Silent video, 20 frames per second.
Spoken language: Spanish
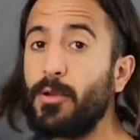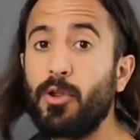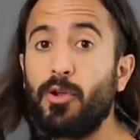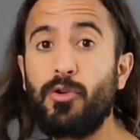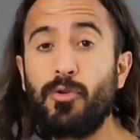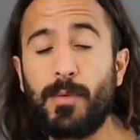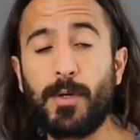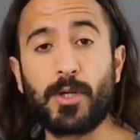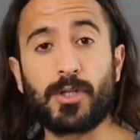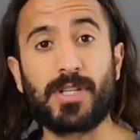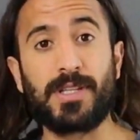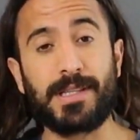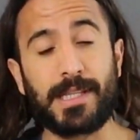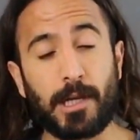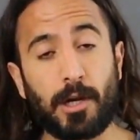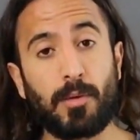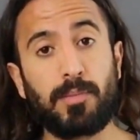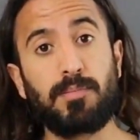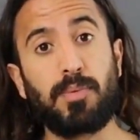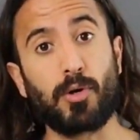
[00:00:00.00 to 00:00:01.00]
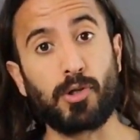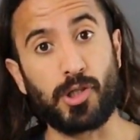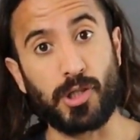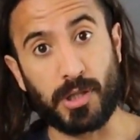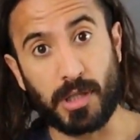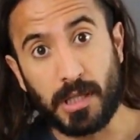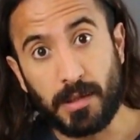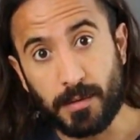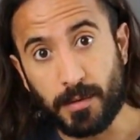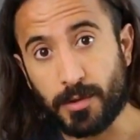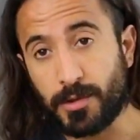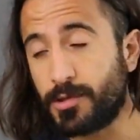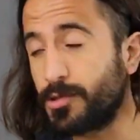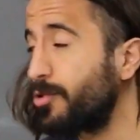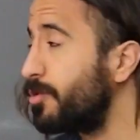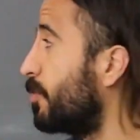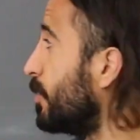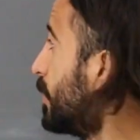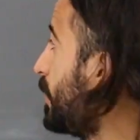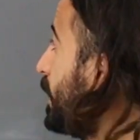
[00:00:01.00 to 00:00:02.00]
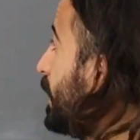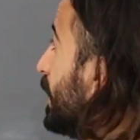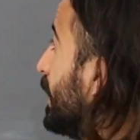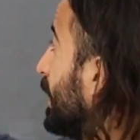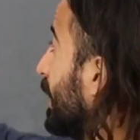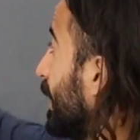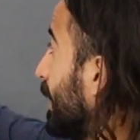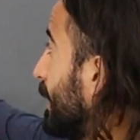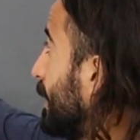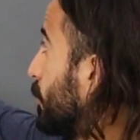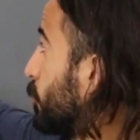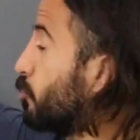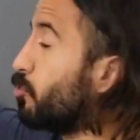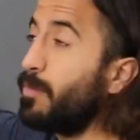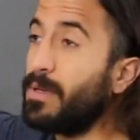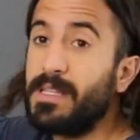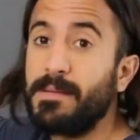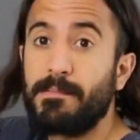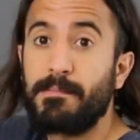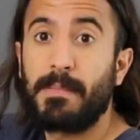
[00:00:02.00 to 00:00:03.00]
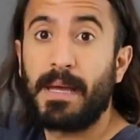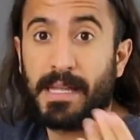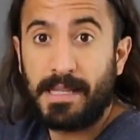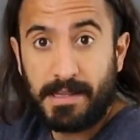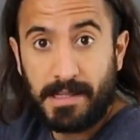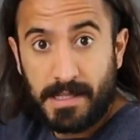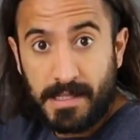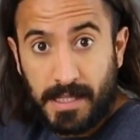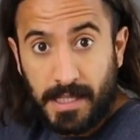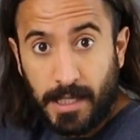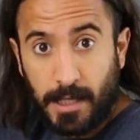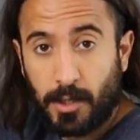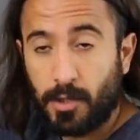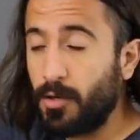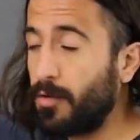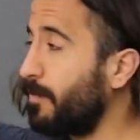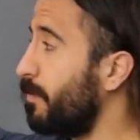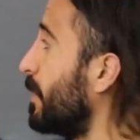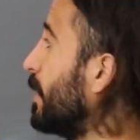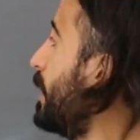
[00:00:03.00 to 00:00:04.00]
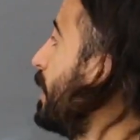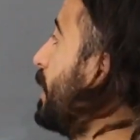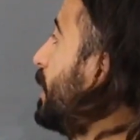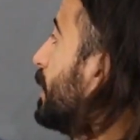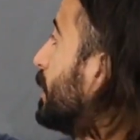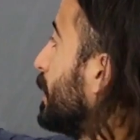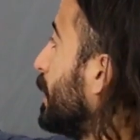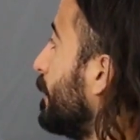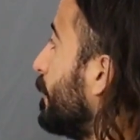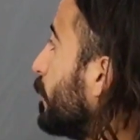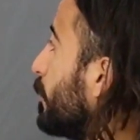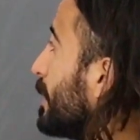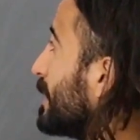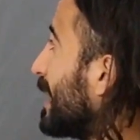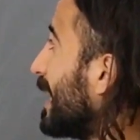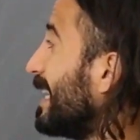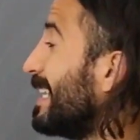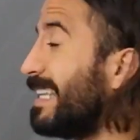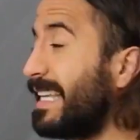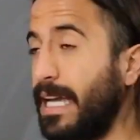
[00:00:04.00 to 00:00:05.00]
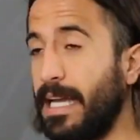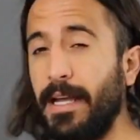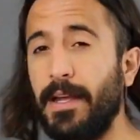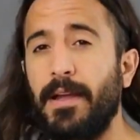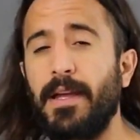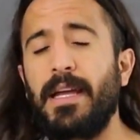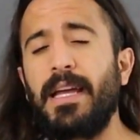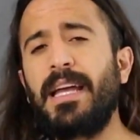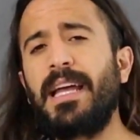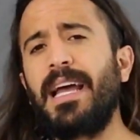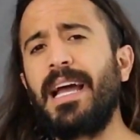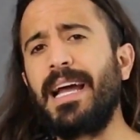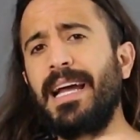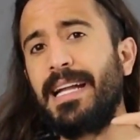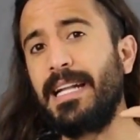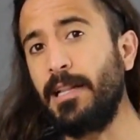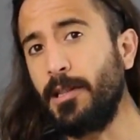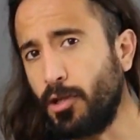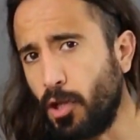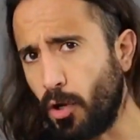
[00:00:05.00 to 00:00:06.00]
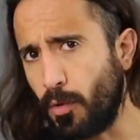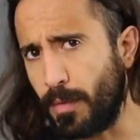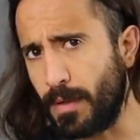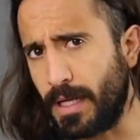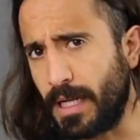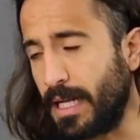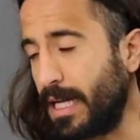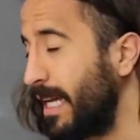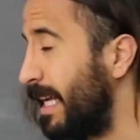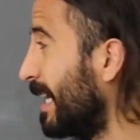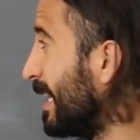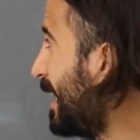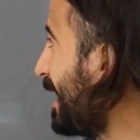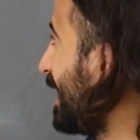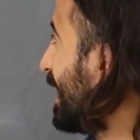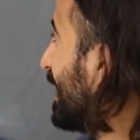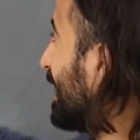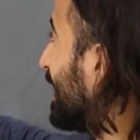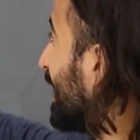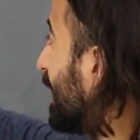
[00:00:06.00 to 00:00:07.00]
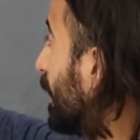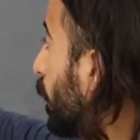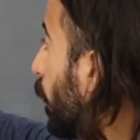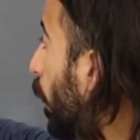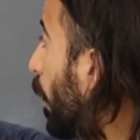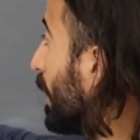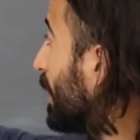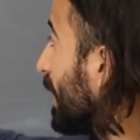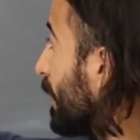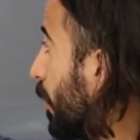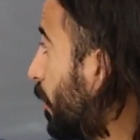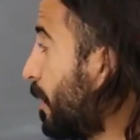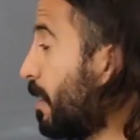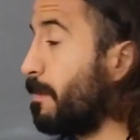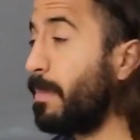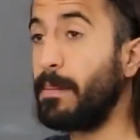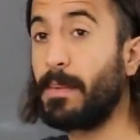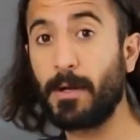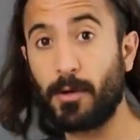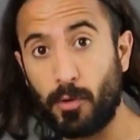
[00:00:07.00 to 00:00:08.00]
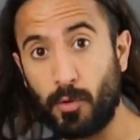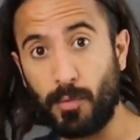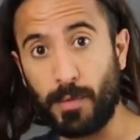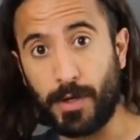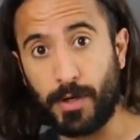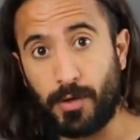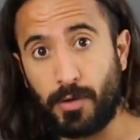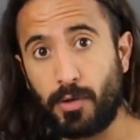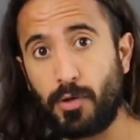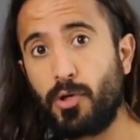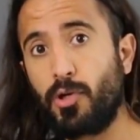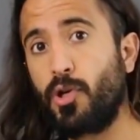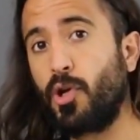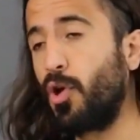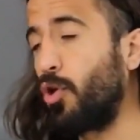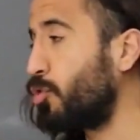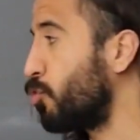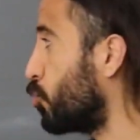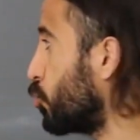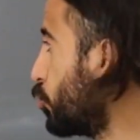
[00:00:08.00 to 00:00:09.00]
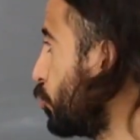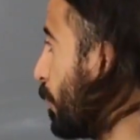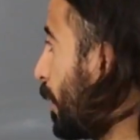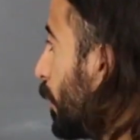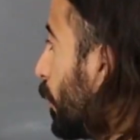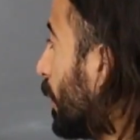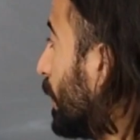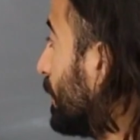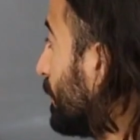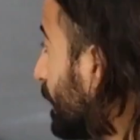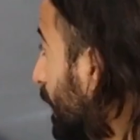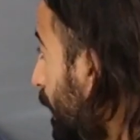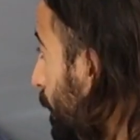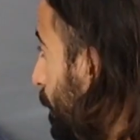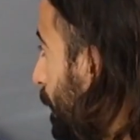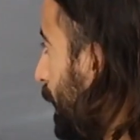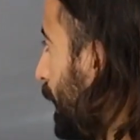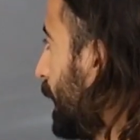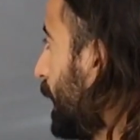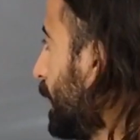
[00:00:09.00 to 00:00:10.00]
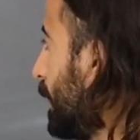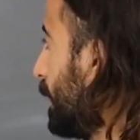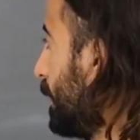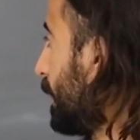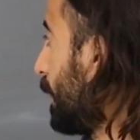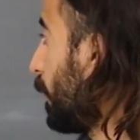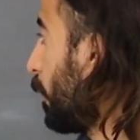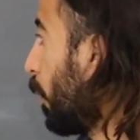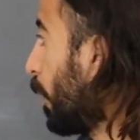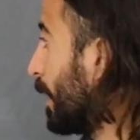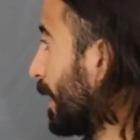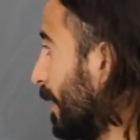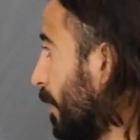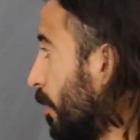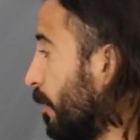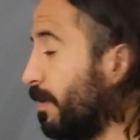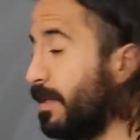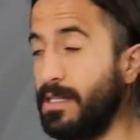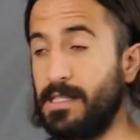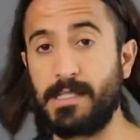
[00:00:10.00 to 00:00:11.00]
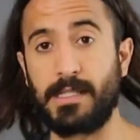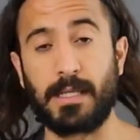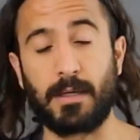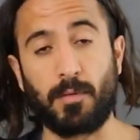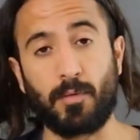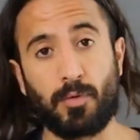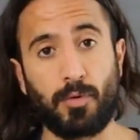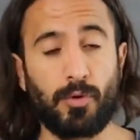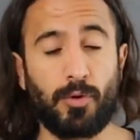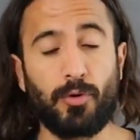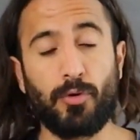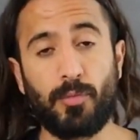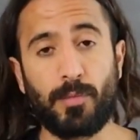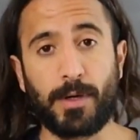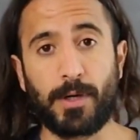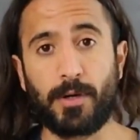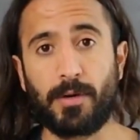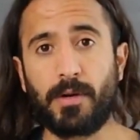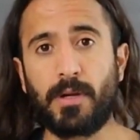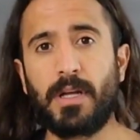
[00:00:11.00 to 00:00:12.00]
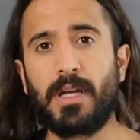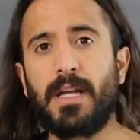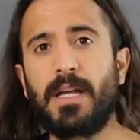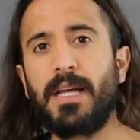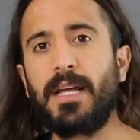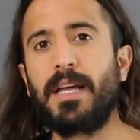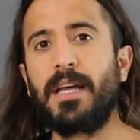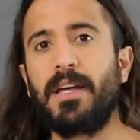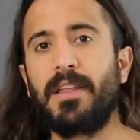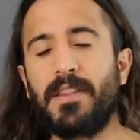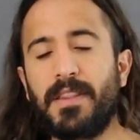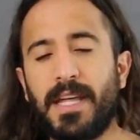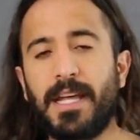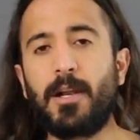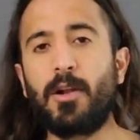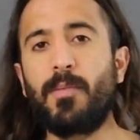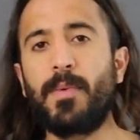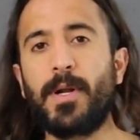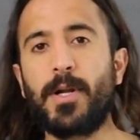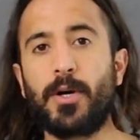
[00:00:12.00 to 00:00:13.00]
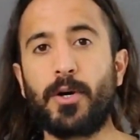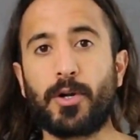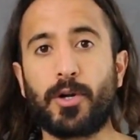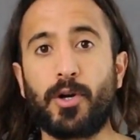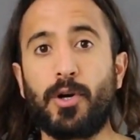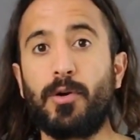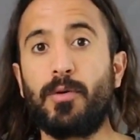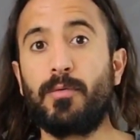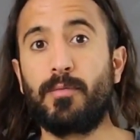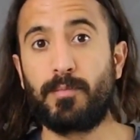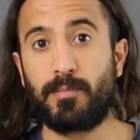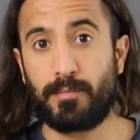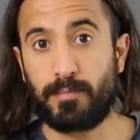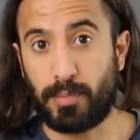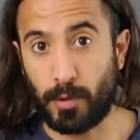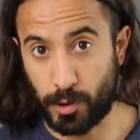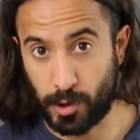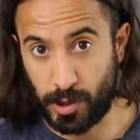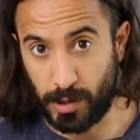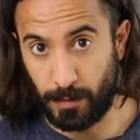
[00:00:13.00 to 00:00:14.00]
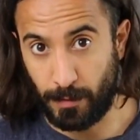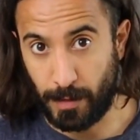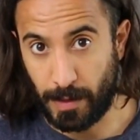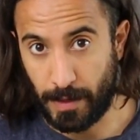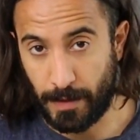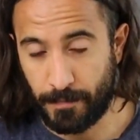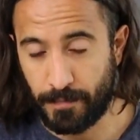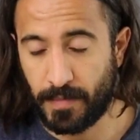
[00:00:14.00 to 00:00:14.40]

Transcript: dos números enteros positivos que sumen 25 de forma tal que el doble del cuadrado del primer número sumado al triple del cuadrado del segundo número de lo menor posible.